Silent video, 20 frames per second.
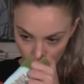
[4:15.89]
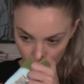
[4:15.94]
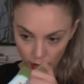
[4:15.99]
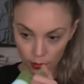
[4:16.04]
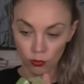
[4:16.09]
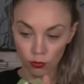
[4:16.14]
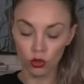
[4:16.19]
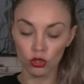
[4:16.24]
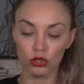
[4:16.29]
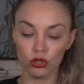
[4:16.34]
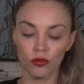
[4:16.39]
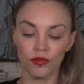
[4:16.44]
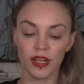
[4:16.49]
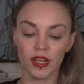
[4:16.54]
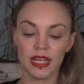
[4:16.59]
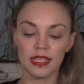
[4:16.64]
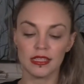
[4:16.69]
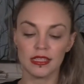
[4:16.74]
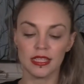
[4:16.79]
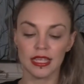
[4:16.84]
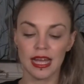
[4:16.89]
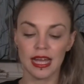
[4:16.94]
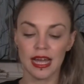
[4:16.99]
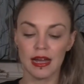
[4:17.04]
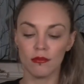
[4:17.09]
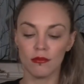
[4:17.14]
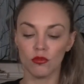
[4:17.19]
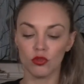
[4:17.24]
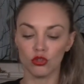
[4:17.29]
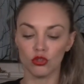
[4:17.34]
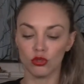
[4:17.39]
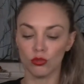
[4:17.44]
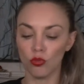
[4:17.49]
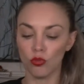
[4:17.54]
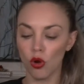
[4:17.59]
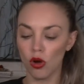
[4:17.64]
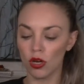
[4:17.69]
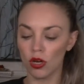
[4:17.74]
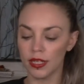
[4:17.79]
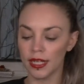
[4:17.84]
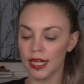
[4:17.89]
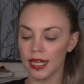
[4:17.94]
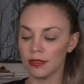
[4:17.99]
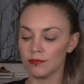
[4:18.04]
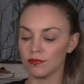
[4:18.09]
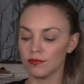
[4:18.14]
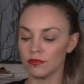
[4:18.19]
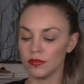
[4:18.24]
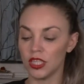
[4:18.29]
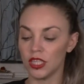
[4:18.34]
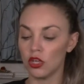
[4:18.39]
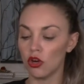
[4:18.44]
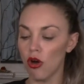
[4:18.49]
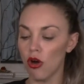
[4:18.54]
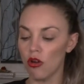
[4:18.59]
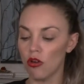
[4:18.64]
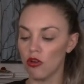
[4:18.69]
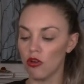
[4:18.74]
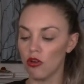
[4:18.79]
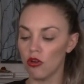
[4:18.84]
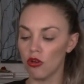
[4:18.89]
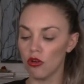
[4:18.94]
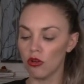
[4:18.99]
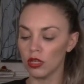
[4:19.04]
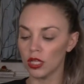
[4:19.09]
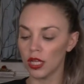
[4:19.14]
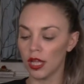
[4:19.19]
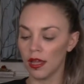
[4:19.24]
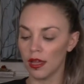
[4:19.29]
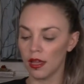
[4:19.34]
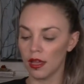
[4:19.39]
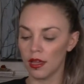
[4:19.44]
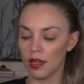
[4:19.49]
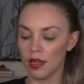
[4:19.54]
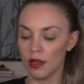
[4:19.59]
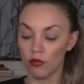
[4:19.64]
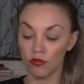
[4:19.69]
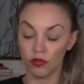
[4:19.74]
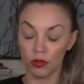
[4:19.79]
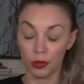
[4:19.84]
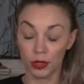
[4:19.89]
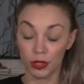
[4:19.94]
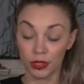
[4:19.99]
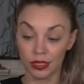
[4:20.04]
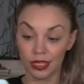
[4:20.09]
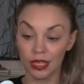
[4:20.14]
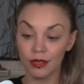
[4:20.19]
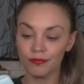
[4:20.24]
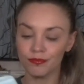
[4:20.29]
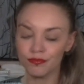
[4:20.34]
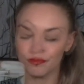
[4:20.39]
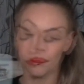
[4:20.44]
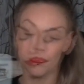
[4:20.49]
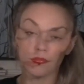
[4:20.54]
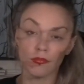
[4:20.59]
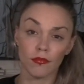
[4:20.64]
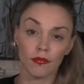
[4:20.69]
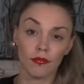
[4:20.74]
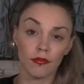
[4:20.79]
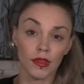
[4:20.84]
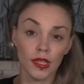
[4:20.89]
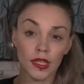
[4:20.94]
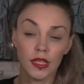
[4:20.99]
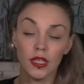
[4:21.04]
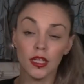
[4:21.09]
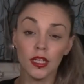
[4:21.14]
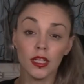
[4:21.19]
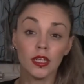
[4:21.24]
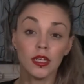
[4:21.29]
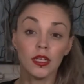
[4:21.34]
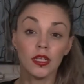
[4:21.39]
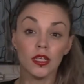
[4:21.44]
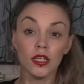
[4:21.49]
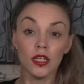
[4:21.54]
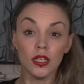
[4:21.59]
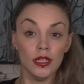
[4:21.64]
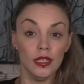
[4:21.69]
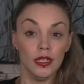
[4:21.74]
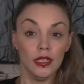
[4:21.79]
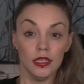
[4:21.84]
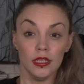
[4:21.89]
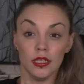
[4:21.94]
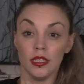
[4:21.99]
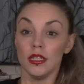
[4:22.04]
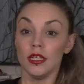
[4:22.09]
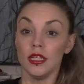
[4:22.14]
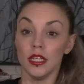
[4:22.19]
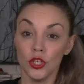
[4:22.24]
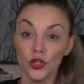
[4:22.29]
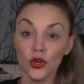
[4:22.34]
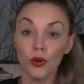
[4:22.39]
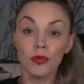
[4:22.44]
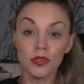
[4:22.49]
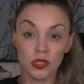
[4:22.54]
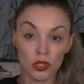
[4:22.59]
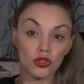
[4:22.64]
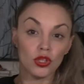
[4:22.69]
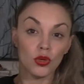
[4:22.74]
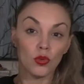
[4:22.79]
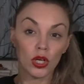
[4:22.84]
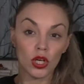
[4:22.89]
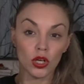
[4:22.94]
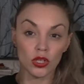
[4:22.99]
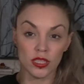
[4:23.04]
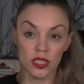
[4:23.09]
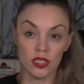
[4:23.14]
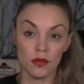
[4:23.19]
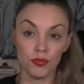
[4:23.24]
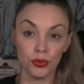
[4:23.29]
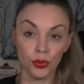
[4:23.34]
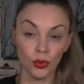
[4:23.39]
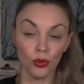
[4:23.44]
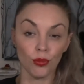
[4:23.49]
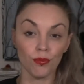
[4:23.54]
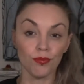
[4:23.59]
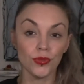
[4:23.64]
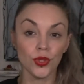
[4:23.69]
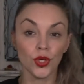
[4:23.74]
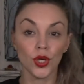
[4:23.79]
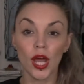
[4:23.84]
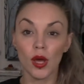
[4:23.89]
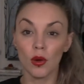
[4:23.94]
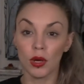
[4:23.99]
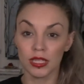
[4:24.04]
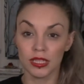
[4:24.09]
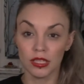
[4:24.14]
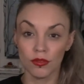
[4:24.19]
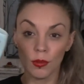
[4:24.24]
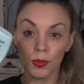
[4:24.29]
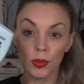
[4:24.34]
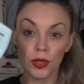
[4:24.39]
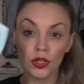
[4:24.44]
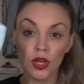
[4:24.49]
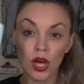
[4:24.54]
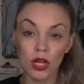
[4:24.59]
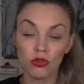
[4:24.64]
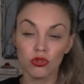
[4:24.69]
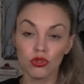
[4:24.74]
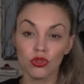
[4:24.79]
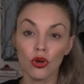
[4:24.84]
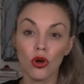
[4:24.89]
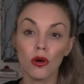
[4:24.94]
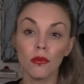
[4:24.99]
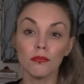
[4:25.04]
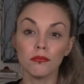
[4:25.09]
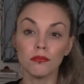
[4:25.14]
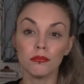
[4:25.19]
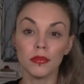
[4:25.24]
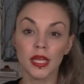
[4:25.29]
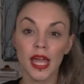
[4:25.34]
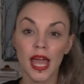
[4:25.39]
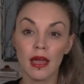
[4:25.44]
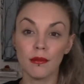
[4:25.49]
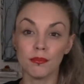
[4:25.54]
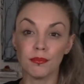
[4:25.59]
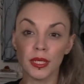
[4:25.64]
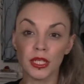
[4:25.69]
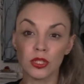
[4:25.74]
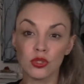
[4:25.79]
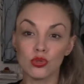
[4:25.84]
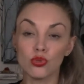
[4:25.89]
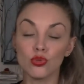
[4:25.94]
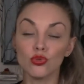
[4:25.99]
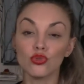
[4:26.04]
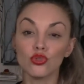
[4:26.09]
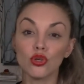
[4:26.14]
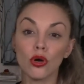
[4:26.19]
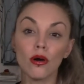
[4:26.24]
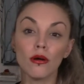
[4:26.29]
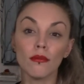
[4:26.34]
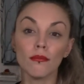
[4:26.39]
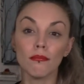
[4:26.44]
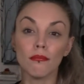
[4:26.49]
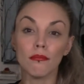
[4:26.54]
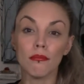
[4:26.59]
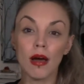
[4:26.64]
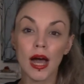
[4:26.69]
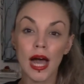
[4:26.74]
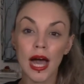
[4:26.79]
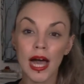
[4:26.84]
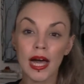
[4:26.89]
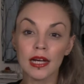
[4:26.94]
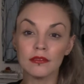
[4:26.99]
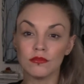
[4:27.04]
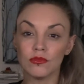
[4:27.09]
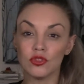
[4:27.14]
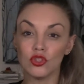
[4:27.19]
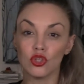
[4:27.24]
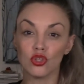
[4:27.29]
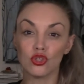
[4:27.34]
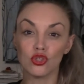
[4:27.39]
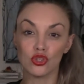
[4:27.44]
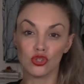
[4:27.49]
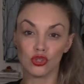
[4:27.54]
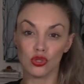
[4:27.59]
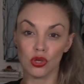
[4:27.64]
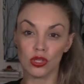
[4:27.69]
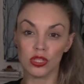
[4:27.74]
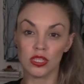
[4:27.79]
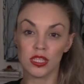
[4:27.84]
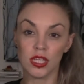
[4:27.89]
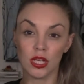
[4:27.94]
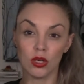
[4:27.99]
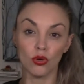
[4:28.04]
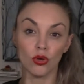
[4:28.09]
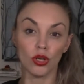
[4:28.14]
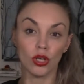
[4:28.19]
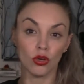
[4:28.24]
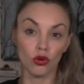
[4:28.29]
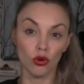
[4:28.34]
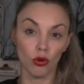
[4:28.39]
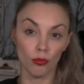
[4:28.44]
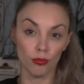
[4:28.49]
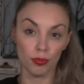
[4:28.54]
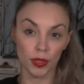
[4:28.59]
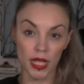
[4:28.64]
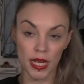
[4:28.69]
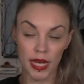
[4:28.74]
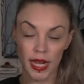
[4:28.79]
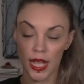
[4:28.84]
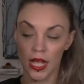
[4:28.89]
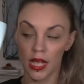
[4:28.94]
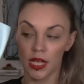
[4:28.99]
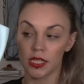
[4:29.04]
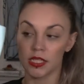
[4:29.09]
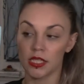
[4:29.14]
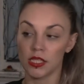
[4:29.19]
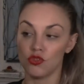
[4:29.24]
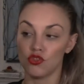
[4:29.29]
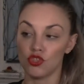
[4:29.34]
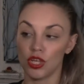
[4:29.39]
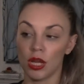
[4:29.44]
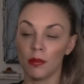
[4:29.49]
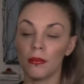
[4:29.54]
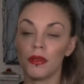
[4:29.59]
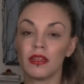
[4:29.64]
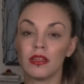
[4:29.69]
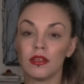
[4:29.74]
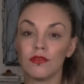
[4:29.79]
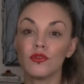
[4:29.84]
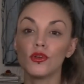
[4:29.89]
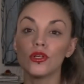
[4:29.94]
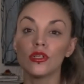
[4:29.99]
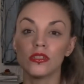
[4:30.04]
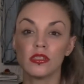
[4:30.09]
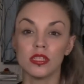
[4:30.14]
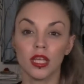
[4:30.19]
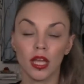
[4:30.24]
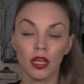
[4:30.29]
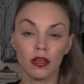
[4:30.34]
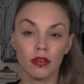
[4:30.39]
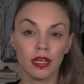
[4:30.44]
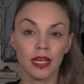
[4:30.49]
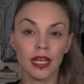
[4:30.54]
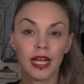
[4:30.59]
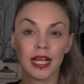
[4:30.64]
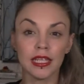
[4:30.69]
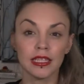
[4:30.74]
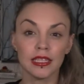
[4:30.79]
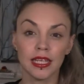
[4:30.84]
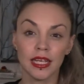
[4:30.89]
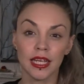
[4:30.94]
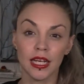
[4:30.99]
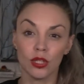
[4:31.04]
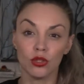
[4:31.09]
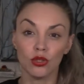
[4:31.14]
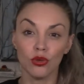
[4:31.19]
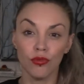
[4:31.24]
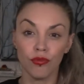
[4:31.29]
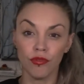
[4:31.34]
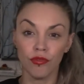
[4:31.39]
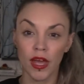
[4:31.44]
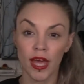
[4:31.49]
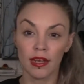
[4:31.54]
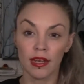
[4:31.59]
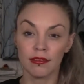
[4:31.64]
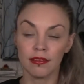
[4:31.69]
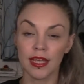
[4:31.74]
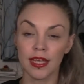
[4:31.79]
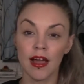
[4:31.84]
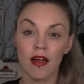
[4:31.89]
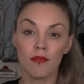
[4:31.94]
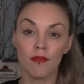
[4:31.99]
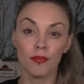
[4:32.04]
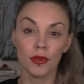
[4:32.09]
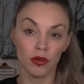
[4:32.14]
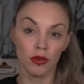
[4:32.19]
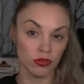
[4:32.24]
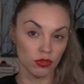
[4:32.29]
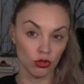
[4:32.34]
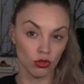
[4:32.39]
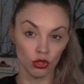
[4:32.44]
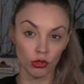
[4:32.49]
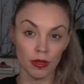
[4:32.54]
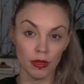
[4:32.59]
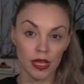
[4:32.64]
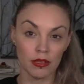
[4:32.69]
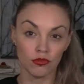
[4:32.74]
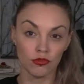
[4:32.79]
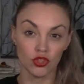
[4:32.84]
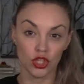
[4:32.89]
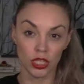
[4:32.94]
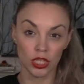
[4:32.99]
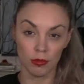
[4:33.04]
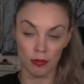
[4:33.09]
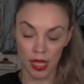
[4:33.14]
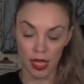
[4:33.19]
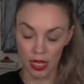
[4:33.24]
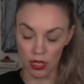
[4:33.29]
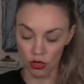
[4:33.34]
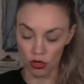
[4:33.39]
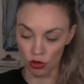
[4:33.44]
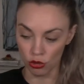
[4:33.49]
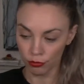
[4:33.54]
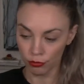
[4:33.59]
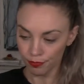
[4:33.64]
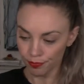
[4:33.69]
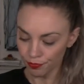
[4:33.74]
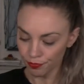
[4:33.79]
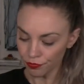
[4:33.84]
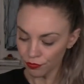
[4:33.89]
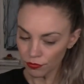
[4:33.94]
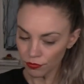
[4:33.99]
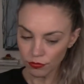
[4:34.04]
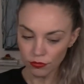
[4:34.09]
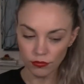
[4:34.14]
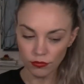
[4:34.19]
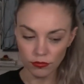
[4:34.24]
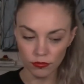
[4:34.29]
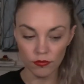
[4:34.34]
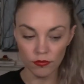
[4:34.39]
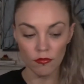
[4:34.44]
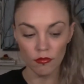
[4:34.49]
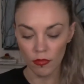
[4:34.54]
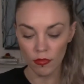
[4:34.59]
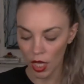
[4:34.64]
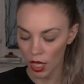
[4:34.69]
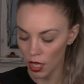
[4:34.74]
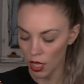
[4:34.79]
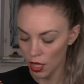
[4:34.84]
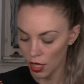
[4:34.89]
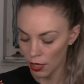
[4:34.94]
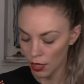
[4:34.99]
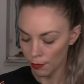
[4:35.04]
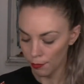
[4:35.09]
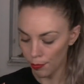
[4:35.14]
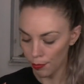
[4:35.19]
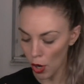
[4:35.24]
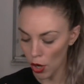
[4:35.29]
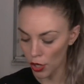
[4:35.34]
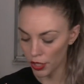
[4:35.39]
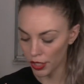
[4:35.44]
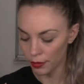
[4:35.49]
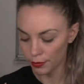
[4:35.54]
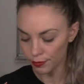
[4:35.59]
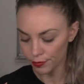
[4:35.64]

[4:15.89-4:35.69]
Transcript: molto fresca, molto buona, di cocco e ovviamente... Mm, io ho bisogno di qualcosa di più. Non è un cattivo prodotto, mi è piaciuto, ma non so se lo ricomprerei, sinceramente. Forse grande, grande offerta, però secondo me c'è di meglio. Poi,